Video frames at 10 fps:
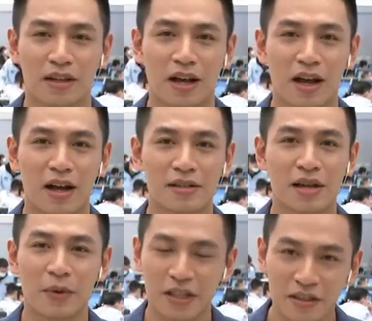那
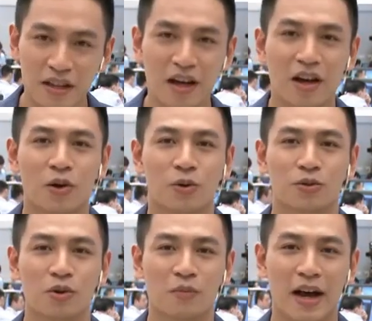在北京呢，我
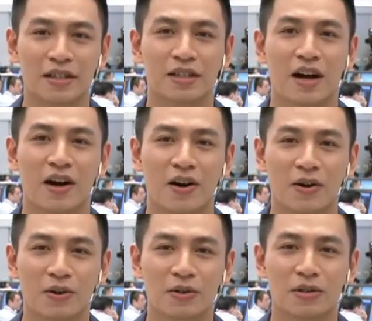觉得我们还是
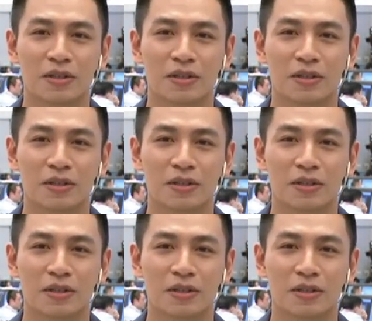要